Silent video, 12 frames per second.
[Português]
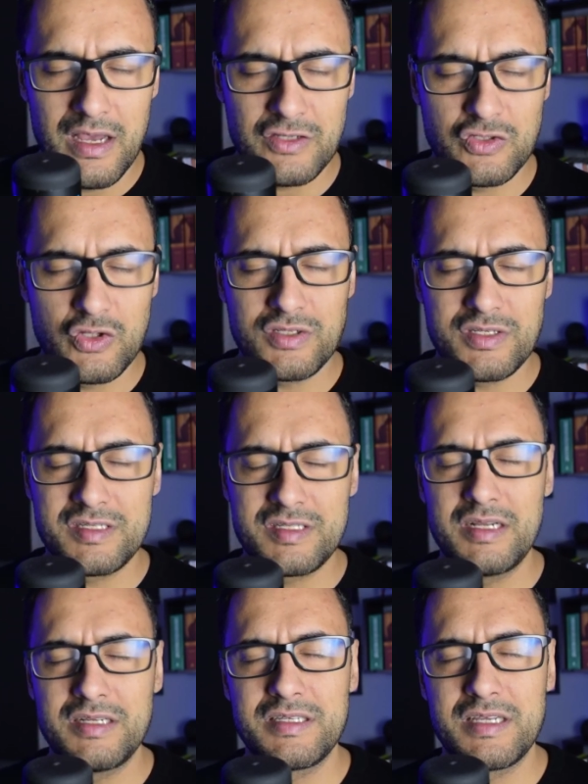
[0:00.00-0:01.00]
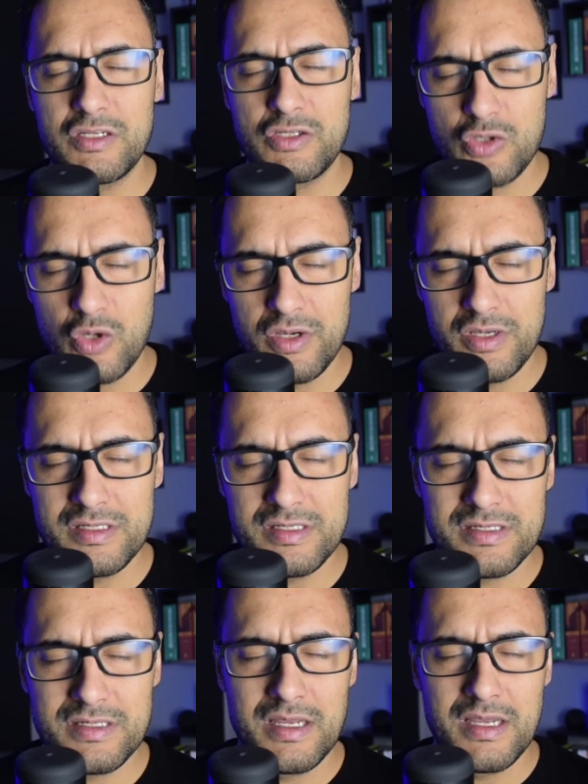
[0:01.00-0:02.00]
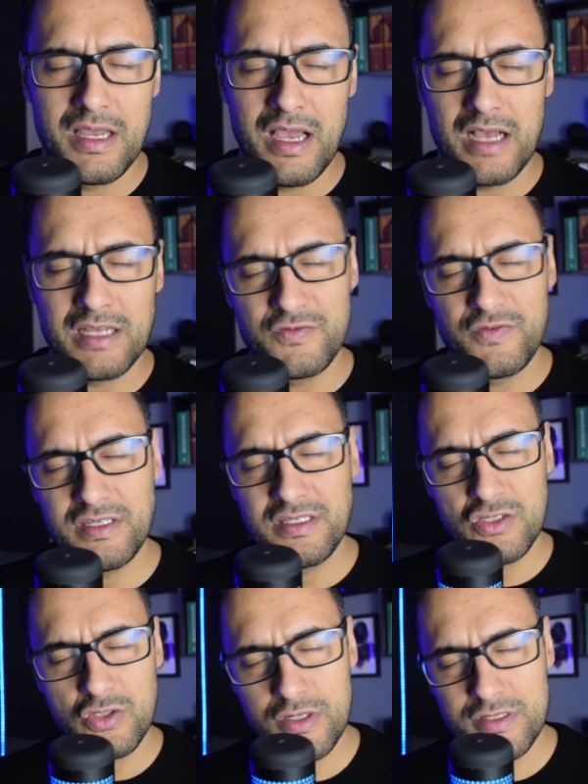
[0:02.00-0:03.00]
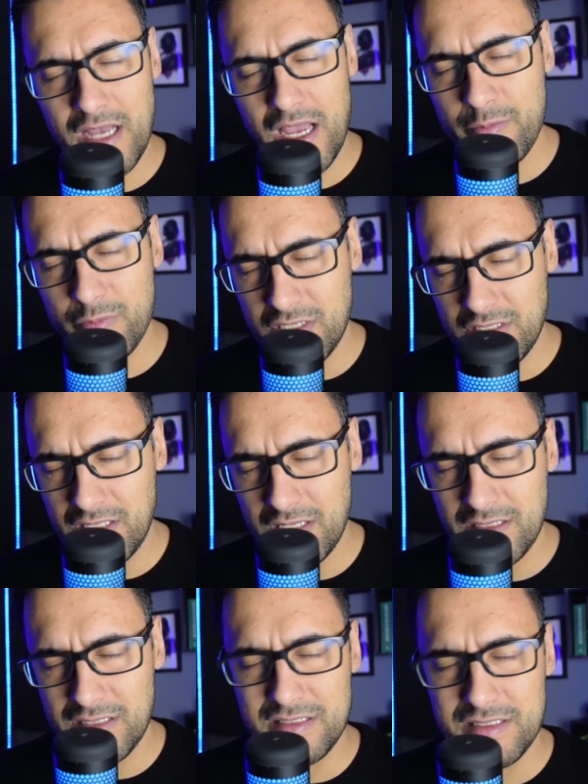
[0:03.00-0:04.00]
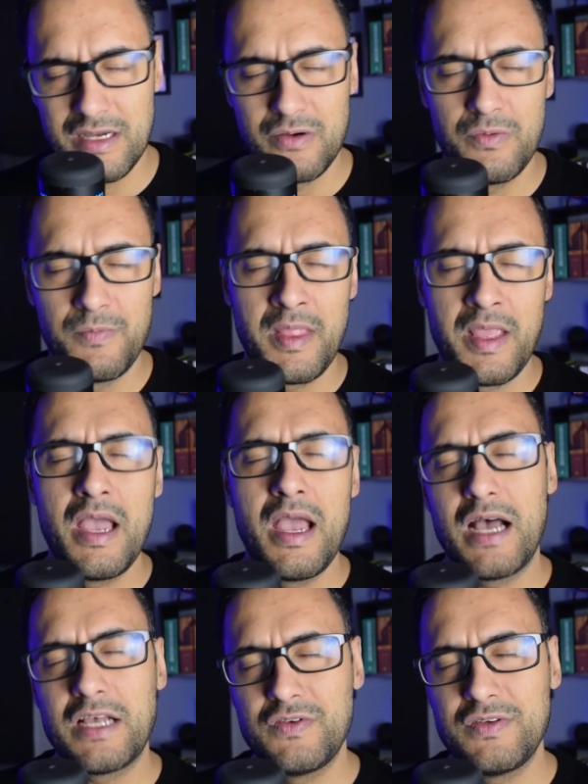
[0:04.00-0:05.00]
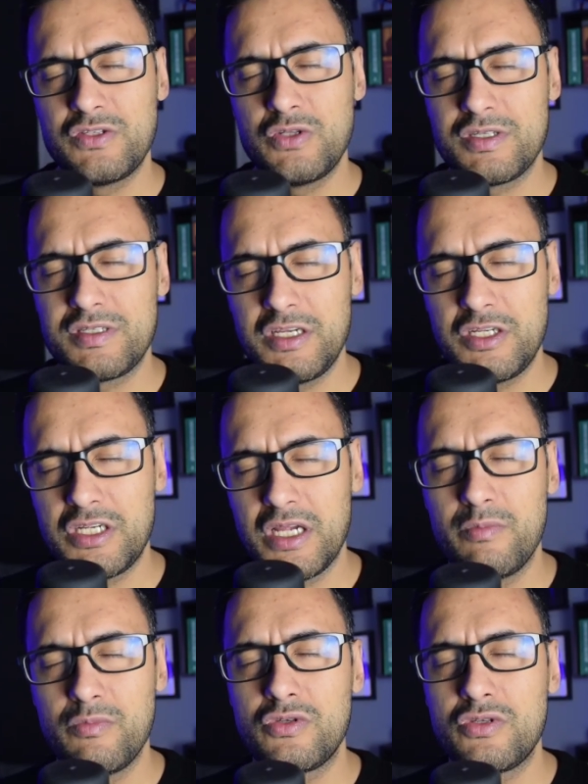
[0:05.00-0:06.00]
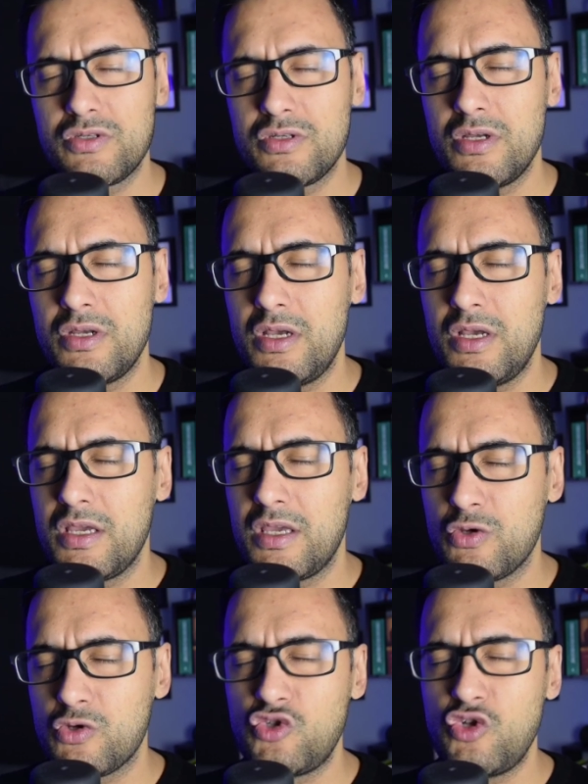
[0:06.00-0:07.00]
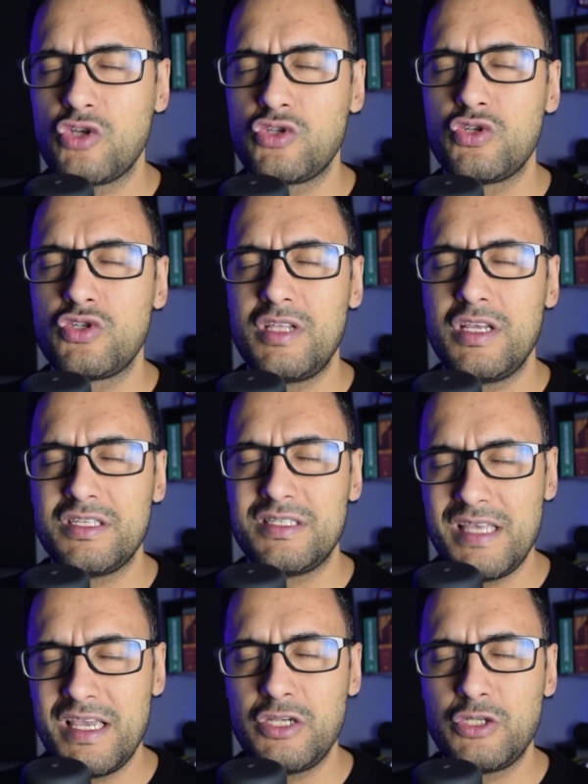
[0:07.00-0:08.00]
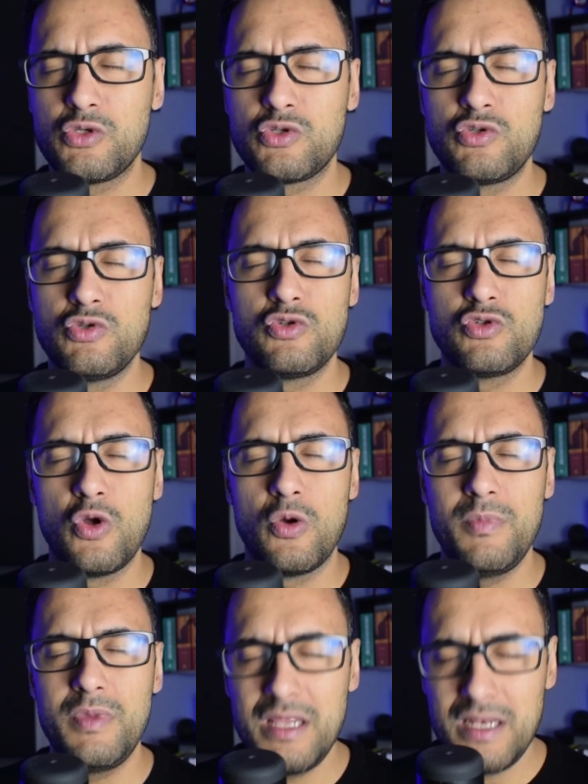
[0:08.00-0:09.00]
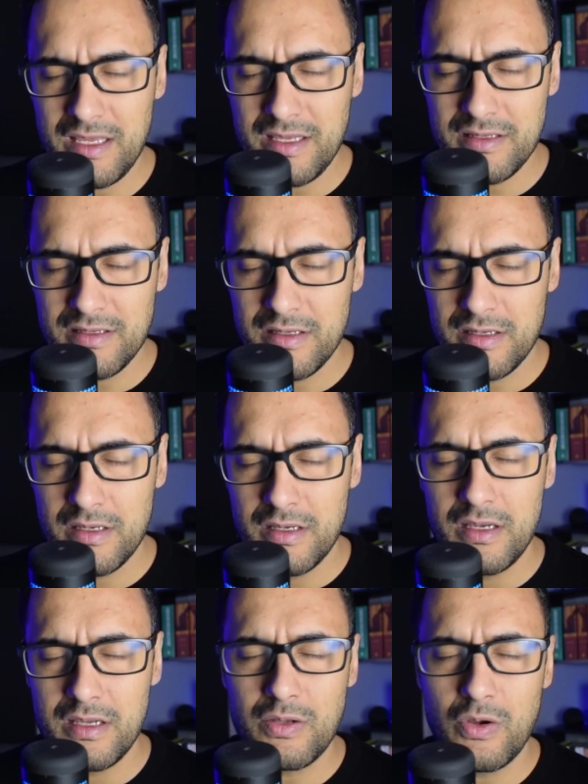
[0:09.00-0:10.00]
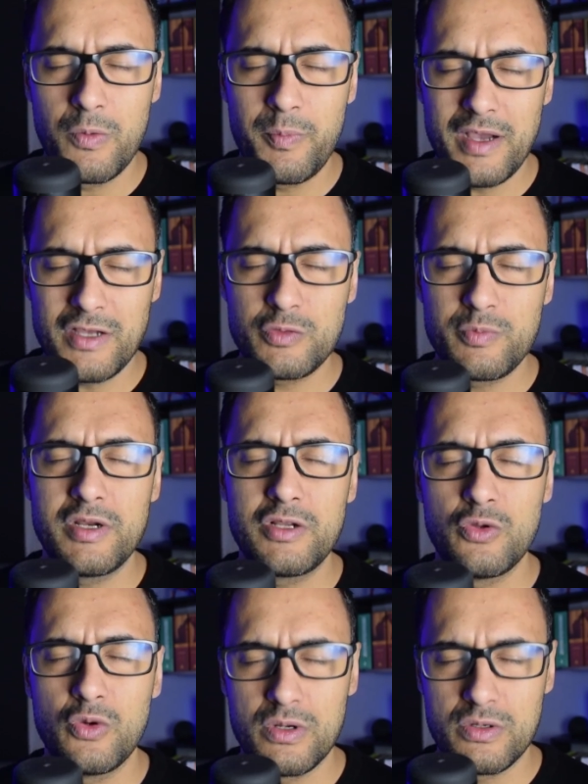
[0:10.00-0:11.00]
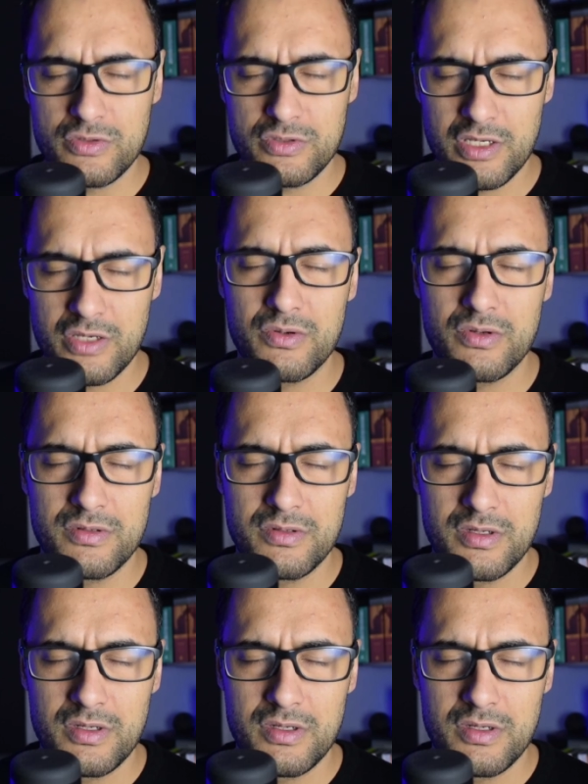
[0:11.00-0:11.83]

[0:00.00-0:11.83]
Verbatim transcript: as nossas transgressões, às vezes nós caímos em tentação, às vezes nós deixamos que os nossos desejos nos dominem. Então eu peço perdoa Senhor.